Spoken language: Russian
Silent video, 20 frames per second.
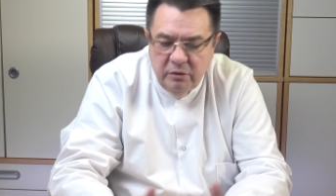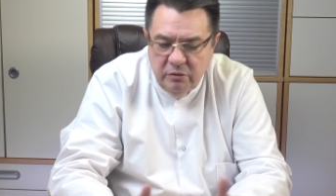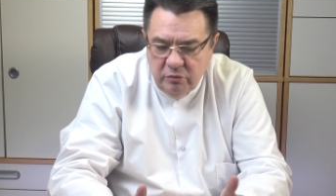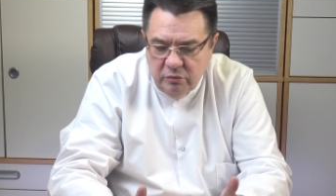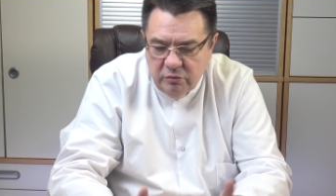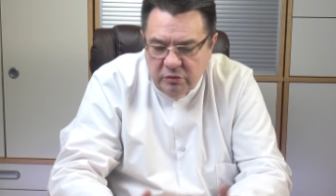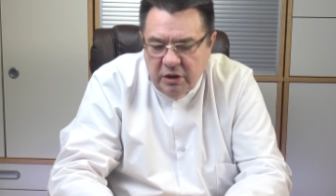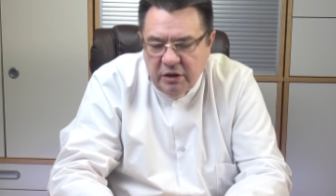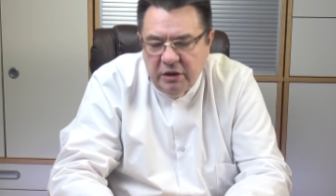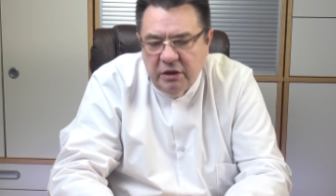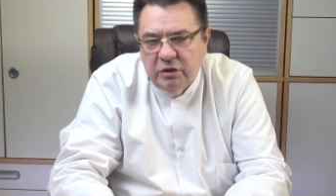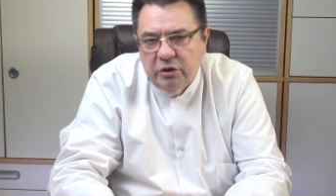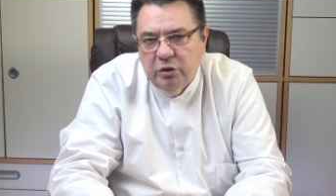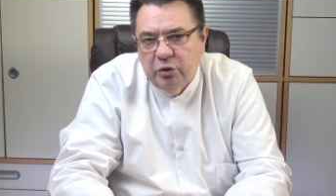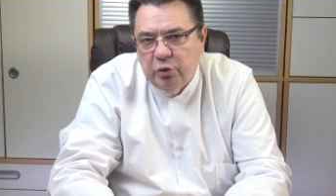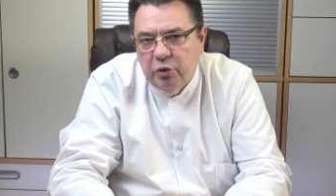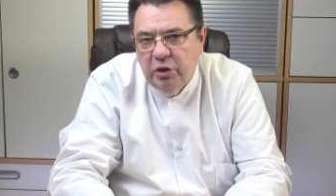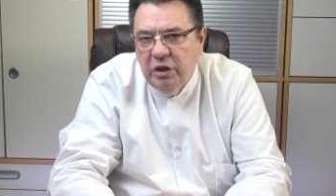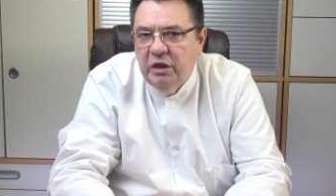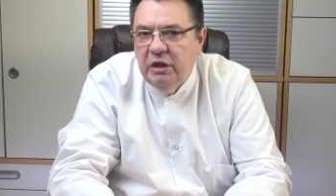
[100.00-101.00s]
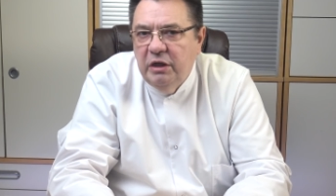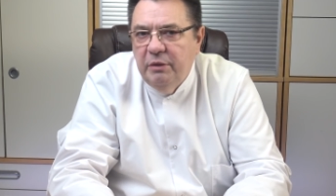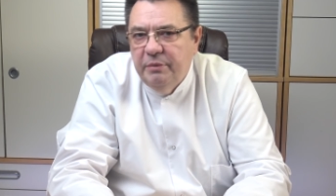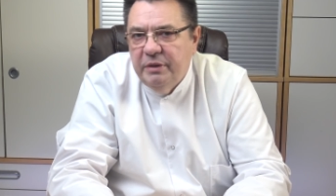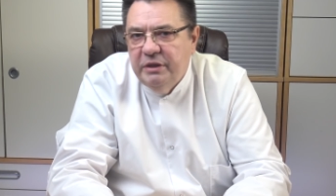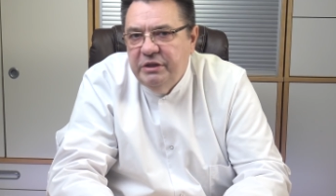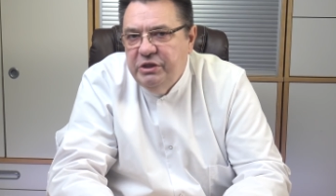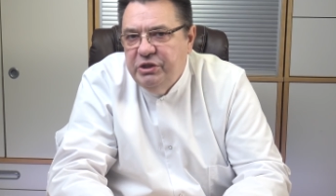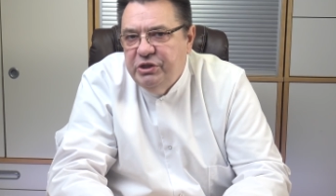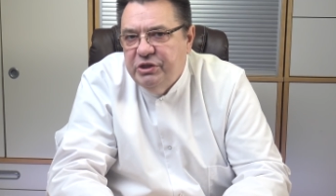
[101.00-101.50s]
ну, каких-то других
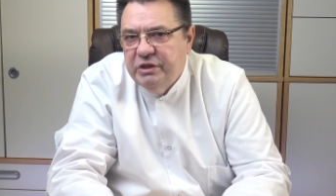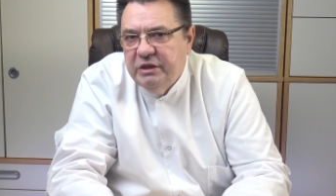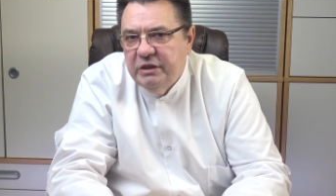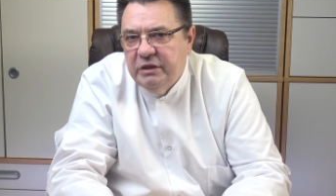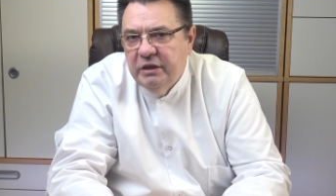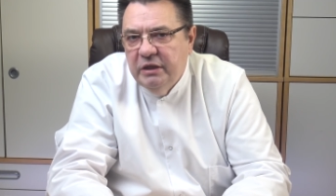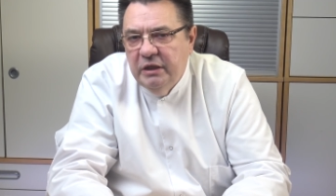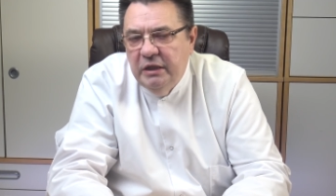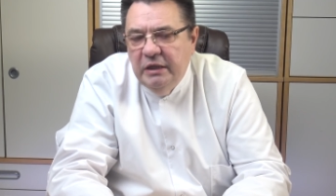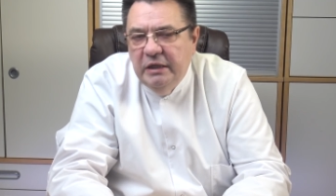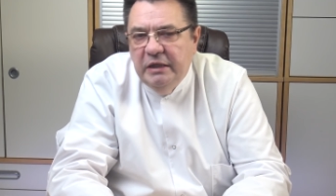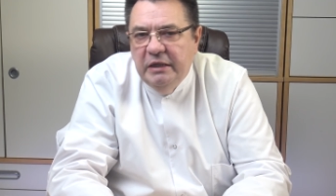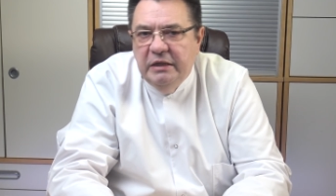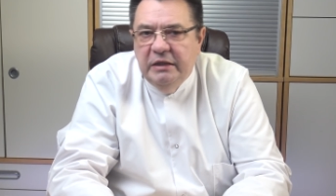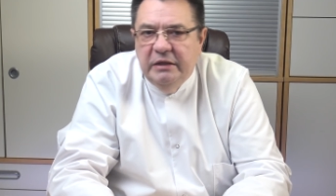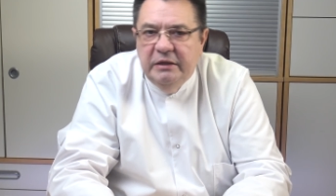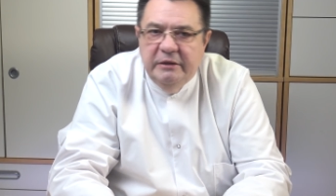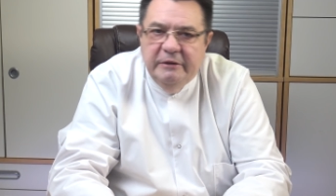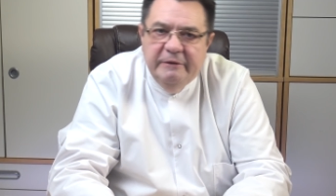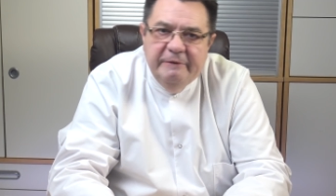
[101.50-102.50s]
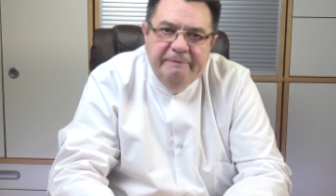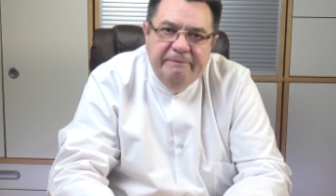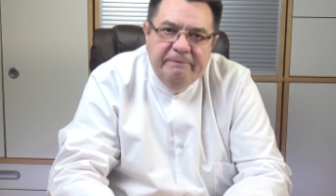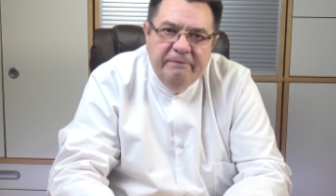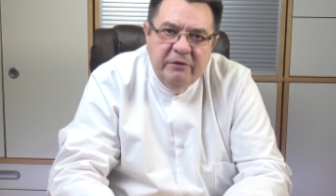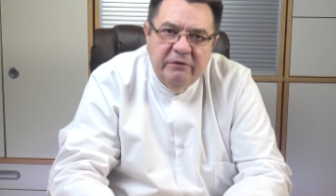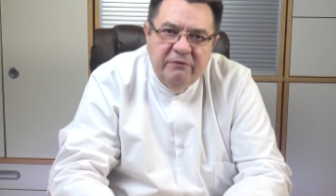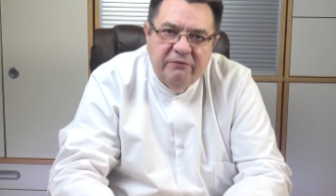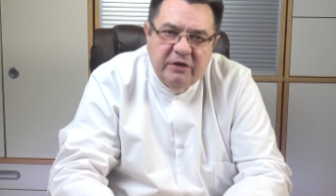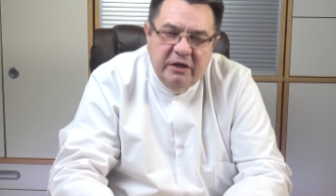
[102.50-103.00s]
климатических, э,
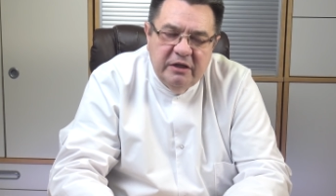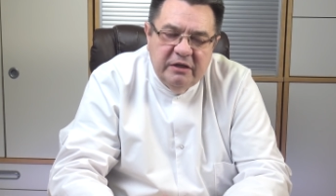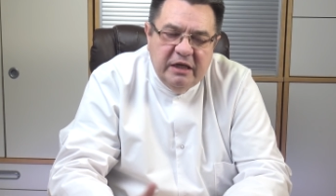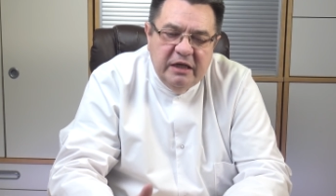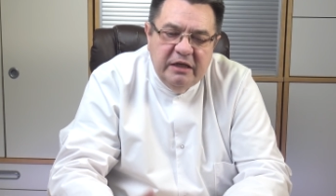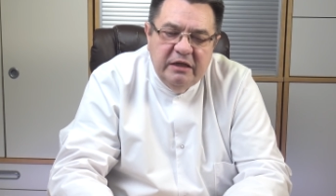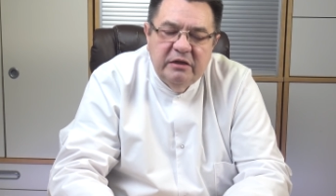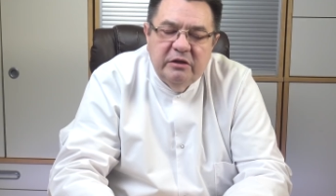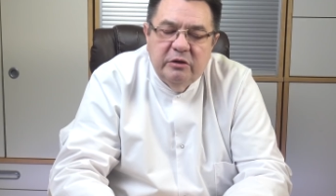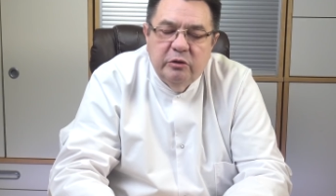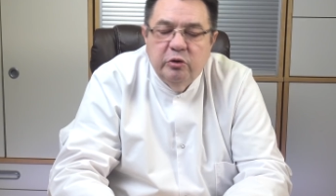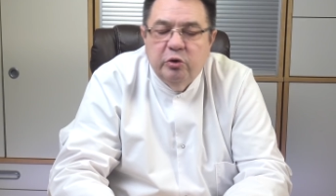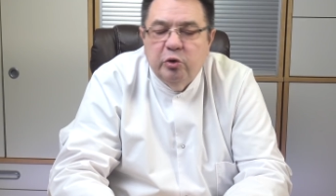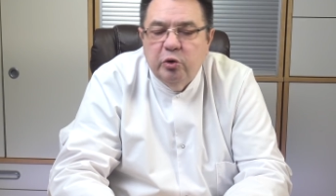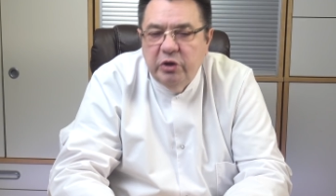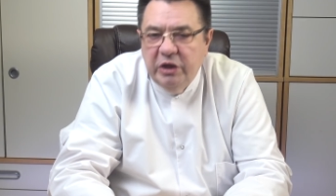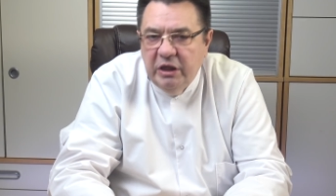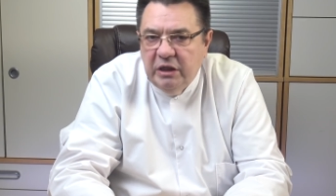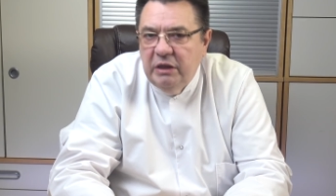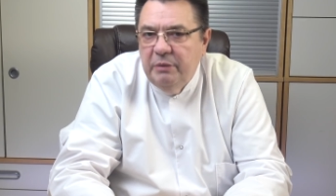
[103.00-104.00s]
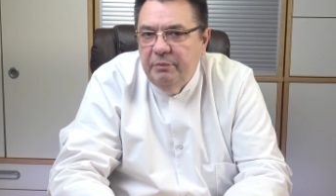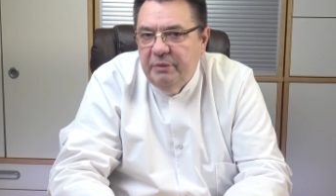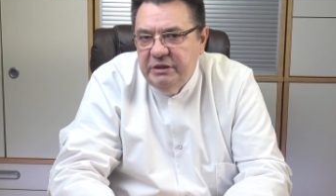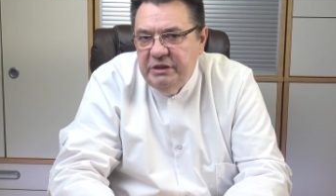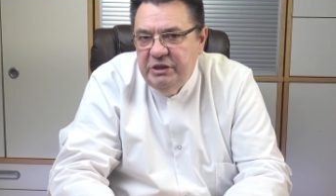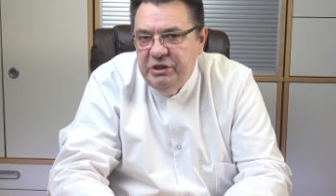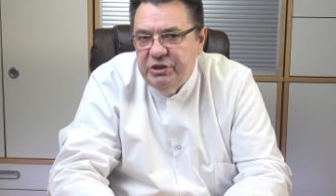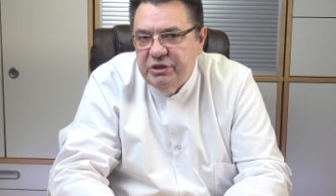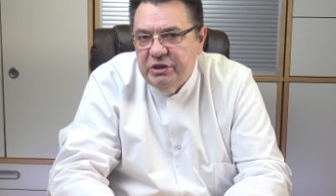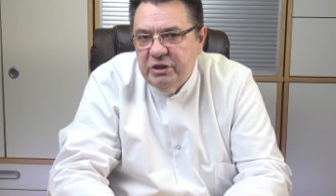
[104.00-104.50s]
в каких-то других
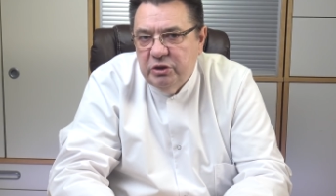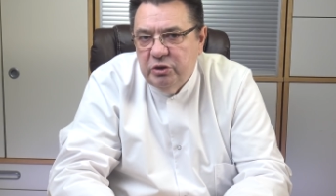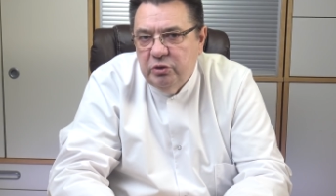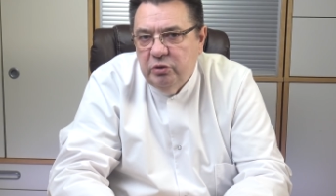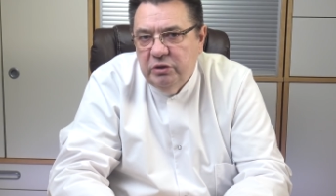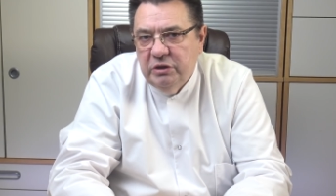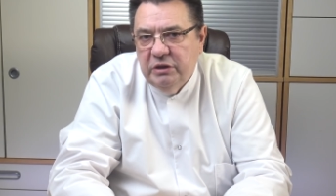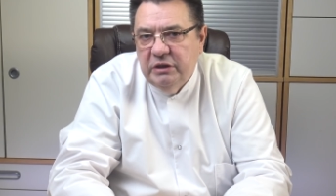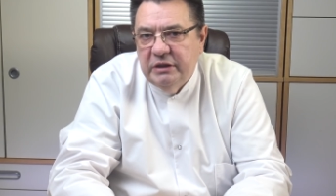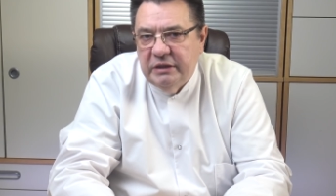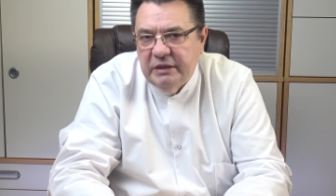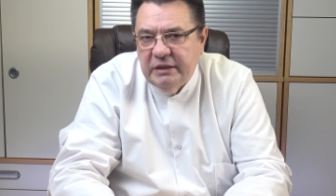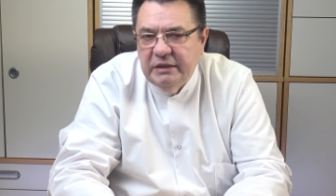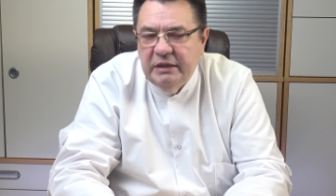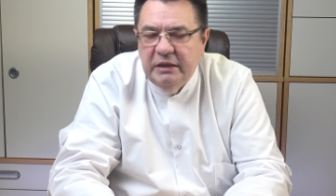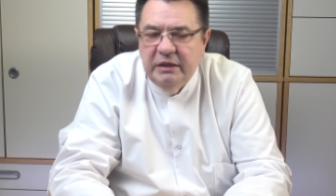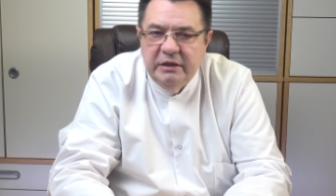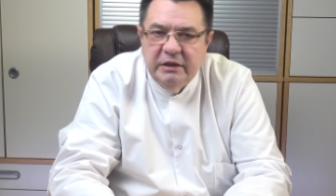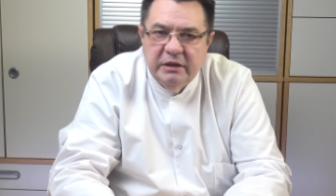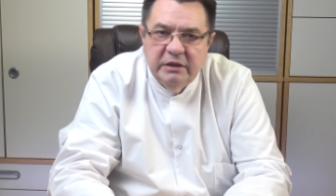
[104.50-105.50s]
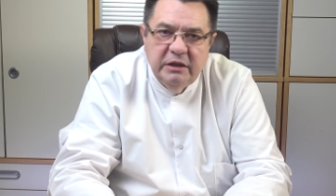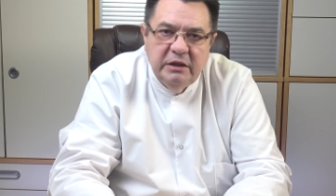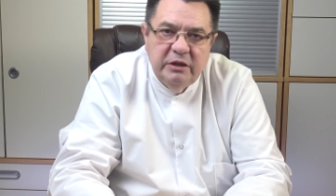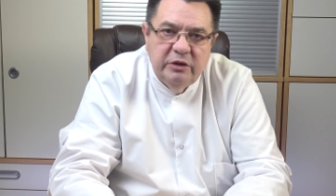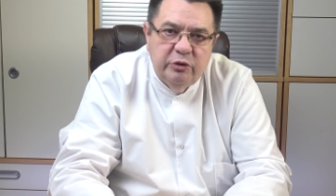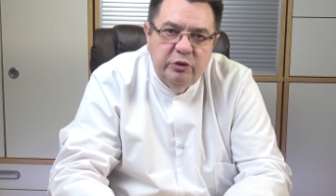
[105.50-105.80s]
климатических зонах и так далее, и так далее.